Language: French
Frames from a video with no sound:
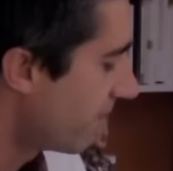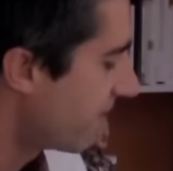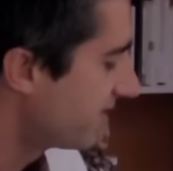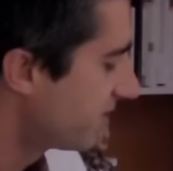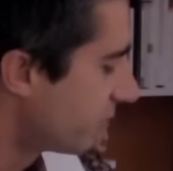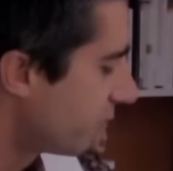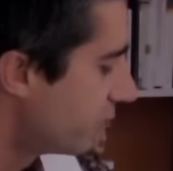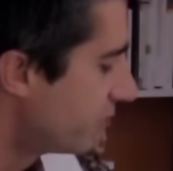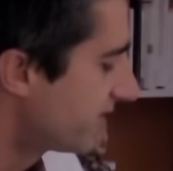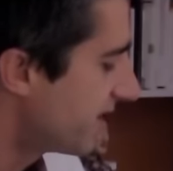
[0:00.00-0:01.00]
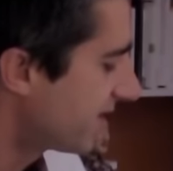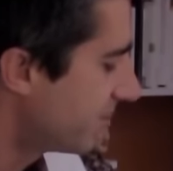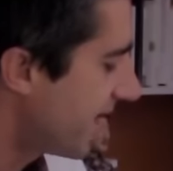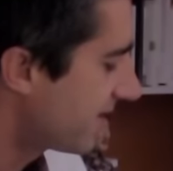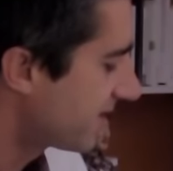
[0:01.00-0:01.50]
un bastion, une
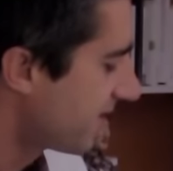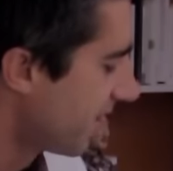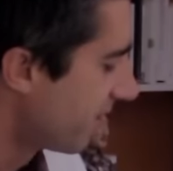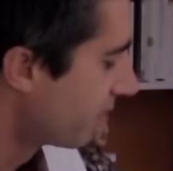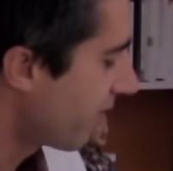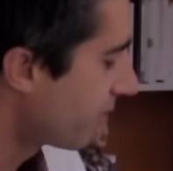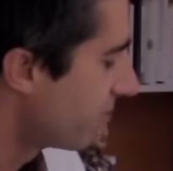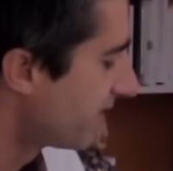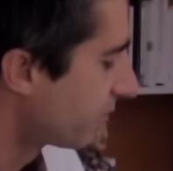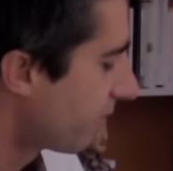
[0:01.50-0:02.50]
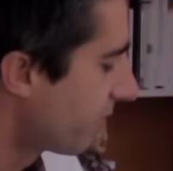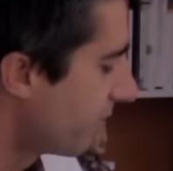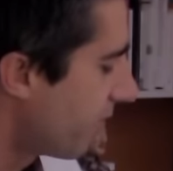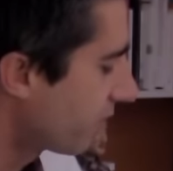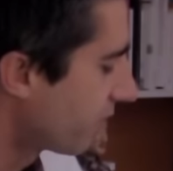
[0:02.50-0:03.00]
casemate, voire une maison de
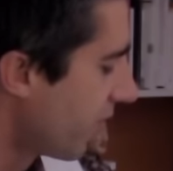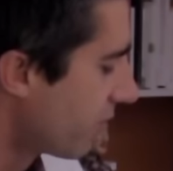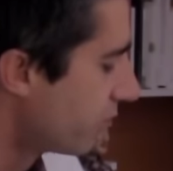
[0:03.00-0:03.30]
force